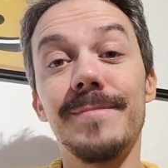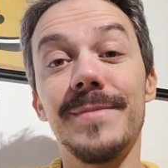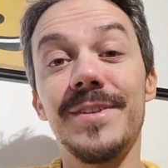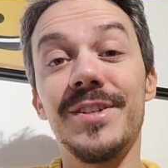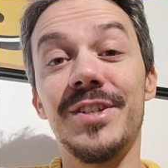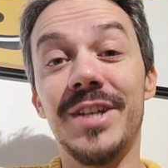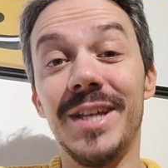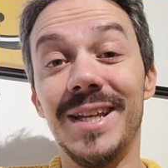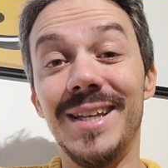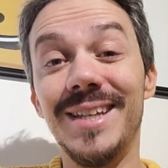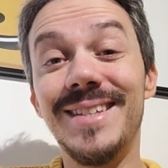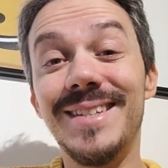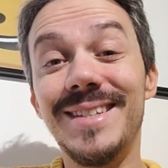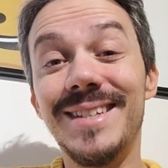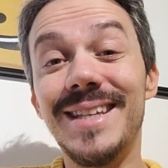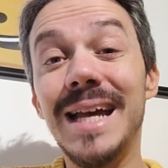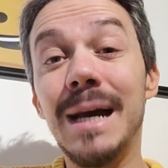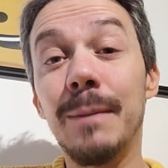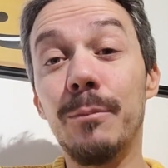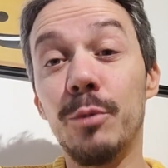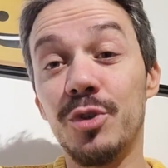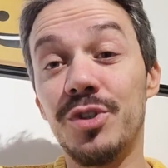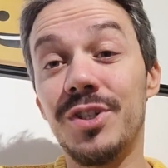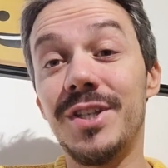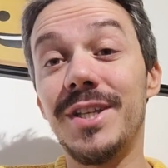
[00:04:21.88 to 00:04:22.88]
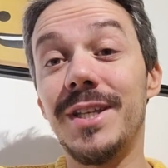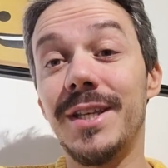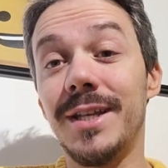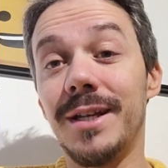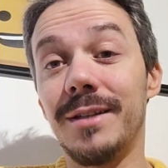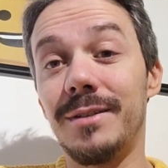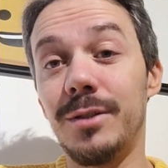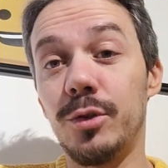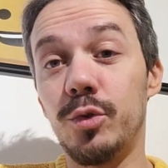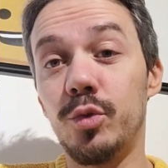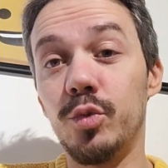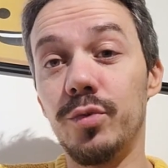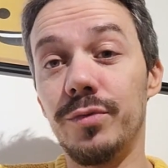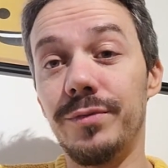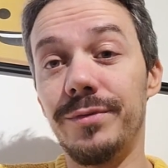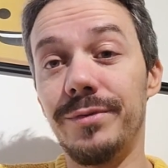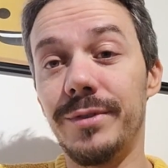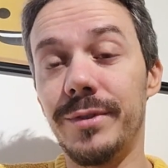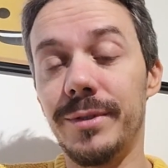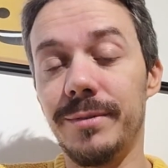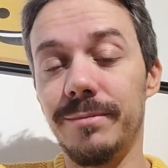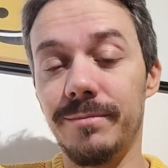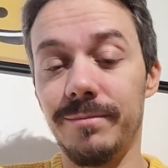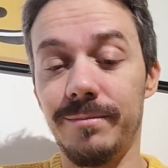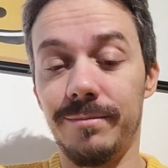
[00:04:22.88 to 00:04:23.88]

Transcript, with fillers: Ce li siamo segnati tutti.